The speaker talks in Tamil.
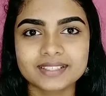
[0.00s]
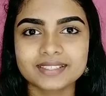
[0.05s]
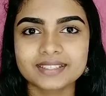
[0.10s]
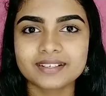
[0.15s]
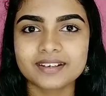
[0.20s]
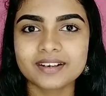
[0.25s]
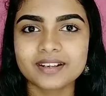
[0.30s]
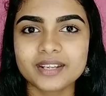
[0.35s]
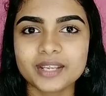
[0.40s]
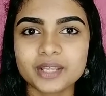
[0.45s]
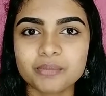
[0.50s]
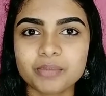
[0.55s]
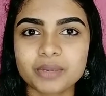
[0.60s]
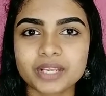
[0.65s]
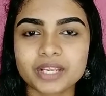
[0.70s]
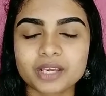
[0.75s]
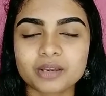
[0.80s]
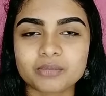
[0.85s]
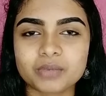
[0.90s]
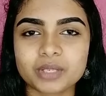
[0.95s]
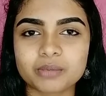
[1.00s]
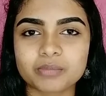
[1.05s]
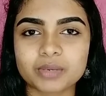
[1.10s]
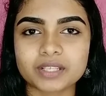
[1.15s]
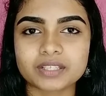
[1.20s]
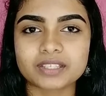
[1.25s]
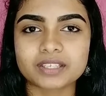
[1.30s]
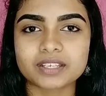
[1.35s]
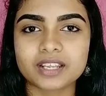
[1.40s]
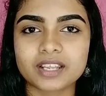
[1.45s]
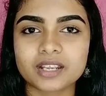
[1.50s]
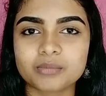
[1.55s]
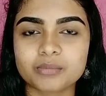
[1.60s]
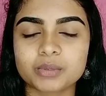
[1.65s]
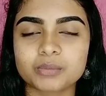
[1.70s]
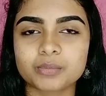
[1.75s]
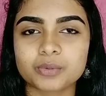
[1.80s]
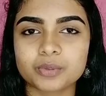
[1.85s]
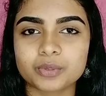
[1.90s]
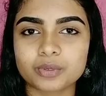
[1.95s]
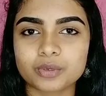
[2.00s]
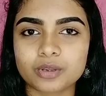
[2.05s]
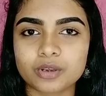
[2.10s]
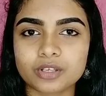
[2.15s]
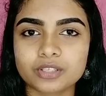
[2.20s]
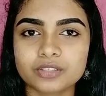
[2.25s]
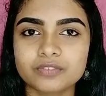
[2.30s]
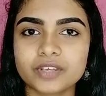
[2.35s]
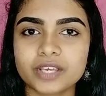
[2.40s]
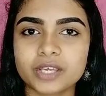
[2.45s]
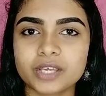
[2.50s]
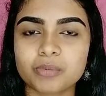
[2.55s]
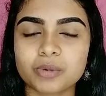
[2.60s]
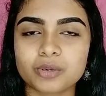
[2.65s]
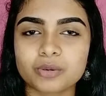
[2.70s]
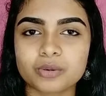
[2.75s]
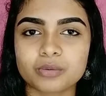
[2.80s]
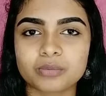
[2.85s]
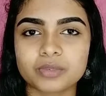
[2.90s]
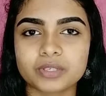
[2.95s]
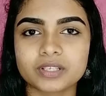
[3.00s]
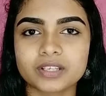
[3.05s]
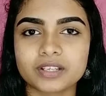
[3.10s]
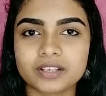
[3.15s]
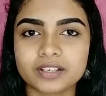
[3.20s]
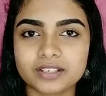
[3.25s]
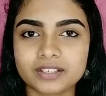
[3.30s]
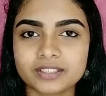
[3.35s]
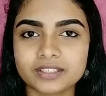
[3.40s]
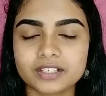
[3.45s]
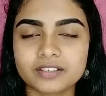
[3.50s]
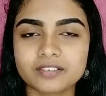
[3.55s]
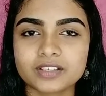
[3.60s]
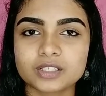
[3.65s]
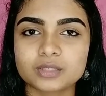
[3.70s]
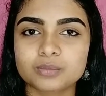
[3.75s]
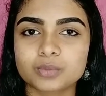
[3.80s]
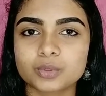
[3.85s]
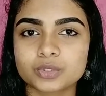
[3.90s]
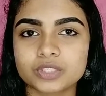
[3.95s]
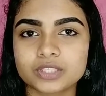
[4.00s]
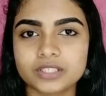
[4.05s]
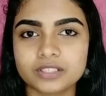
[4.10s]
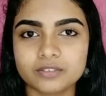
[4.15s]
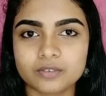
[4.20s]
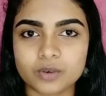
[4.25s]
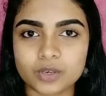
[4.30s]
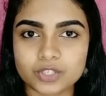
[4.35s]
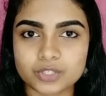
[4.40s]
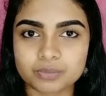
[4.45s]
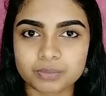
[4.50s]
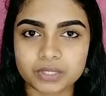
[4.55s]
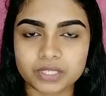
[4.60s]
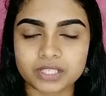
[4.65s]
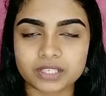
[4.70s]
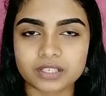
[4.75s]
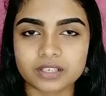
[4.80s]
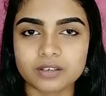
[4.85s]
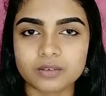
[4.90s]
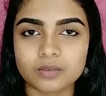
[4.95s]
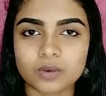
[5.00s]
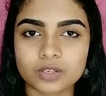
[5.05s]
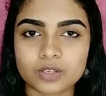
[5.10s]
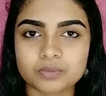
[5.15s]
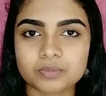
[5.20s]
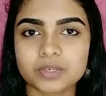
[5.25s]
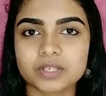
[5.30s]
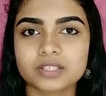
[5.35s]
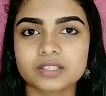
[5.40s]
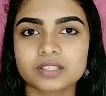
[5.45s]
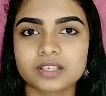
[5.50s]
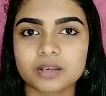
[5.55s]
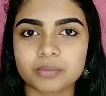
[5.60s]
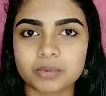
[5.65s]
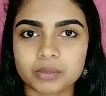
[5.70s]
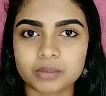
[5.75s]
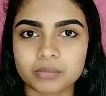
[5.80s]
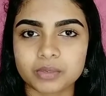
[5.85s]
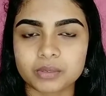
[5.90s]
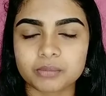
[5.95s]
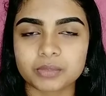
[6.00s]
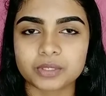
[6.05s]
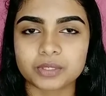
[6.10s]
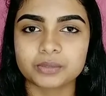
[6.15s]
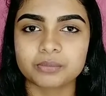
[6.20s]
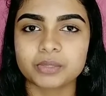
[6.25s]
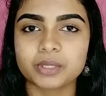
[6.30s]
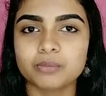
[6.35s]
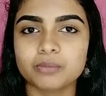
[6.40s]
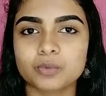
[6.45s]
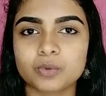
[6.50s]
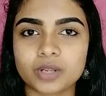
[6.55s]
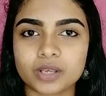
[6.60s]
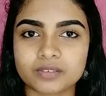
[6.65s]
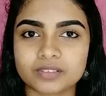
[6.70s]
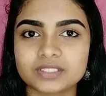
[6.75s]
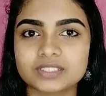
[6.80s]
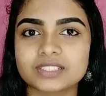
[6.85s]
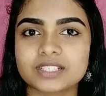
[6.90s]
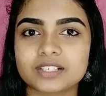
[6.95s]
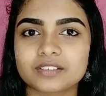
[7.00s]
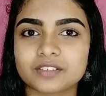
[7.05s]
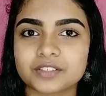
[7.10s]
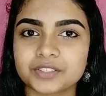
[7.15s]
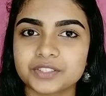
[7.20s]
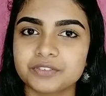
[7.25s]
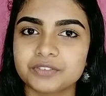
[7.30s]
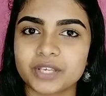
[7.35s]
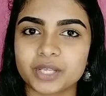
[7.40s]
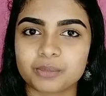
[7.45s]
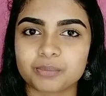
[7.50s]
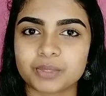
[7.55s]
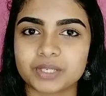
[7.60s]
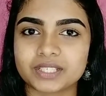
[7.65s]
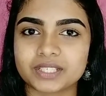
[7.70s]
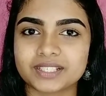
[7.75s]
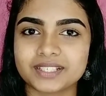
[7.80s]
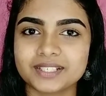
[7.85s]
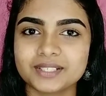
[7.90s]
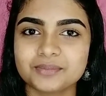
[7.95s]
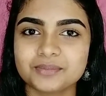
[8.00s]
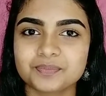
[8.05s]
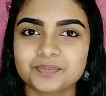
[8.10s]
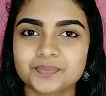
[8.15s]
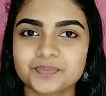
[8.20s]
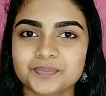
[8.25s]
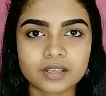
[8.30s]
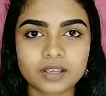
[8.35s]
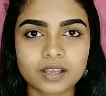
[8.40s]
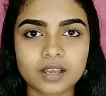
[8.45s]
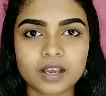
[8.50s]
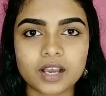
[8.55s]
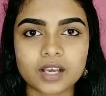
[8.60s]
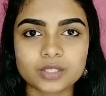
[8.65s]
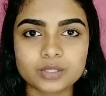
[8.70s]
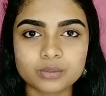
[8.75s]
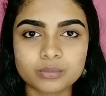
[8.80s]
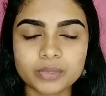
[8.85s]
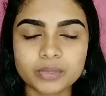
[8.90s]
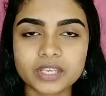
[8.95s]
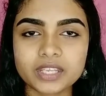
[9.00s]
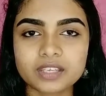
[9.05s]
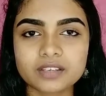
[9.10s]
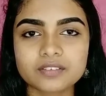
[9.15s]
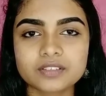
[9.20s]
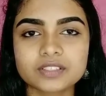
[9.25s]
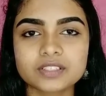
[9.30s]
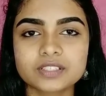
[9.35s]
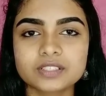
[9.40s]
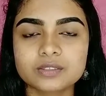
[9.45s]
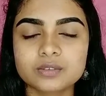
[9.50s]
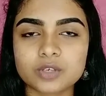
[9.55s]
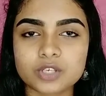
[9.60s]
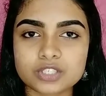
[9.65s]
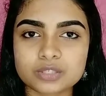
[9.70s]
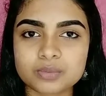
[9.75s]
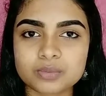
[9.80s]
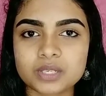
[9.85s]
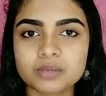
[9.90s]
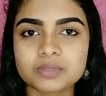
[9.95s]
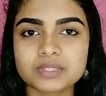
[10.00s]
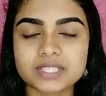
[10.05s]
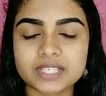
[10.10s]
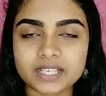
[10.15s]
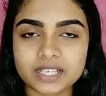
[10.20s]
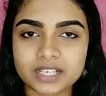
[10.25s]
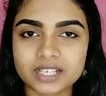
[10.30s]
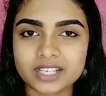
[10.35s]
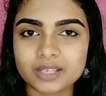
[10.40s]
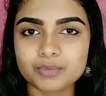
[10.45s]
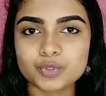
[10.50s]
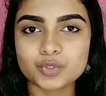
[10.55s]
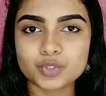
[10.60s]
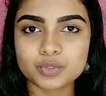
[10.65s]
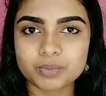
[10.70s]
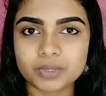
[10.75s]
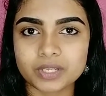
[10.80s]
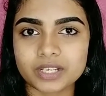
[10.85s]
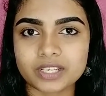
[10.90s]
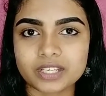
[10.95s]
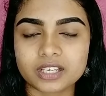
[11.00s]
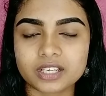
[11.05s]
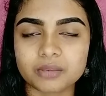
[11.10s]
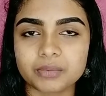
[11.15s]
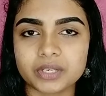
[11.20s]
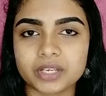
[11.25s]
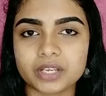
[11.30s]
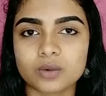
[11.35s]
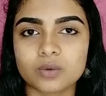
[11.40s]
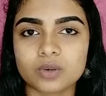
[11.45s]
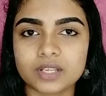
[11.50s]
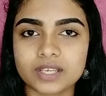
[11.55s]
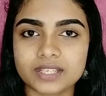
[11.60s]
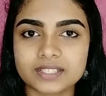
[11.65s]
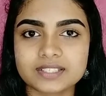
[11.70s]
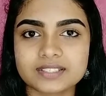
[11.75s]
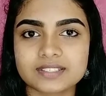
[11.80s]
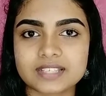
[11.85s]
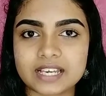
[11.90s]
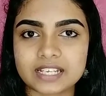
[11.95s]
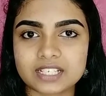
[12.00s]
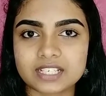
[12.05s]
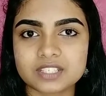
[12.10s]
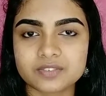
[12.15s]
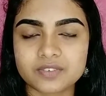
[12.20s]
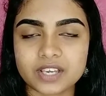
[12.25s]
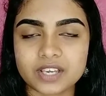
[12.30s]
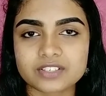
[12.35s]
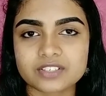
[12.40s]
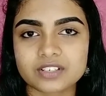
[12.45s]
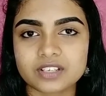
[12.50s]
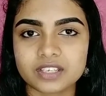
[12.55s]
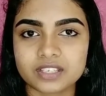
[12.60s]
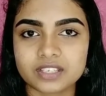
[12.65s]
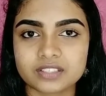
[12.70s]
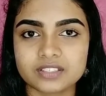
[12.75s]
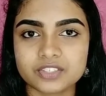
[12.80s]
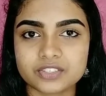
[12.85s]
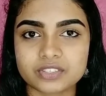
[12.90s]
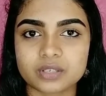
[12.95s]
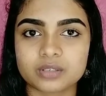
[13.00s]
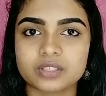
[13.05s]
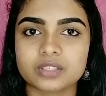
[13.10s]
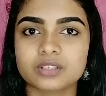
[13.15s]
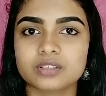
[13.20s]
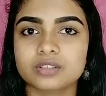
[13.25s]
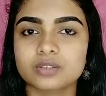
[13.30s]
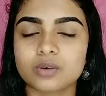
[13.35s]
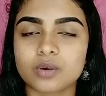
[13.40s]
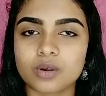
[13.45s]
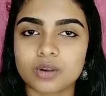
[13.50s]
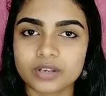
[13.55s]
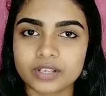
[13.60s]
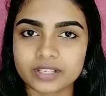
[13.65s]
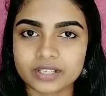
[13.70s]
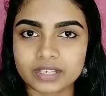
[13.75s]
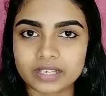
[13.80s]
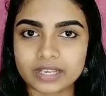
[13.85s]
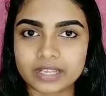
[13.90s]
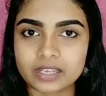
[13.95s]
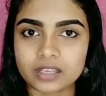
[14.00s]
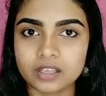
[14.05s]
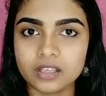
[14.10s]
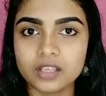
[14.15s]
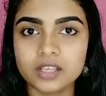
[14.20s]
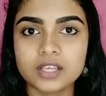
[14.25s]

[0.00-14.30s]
தேர்ட் டிப் என்ன அப்படின்னு பார்த்தீங்கன்னா நம்ம இப்போ ஒரு கிளாத் வேர் பண்ணுறோம் அப்படின்னா ரெண்டு தடவை அதை போட்டுட்டு வாஷ் பண்ணிடுங்க வாஷ் பண்ணதுக்கப்புறமா மட்டுமே மூணாவது தடவை வந்து வேர் பண்ணுங்கள் அதுவுமே நீங்கள் வந்துட்டு வாஷ் பண்ணாமல் செகண்ட் டைம் யூஸ் பண்ணுறீங்க அப்படின்னா உங்களுக்கு அது சாட்டிஸ்ஃபேக்ஷனாக இருந்துச்சு அதாவது ஆர்டர் இல்லை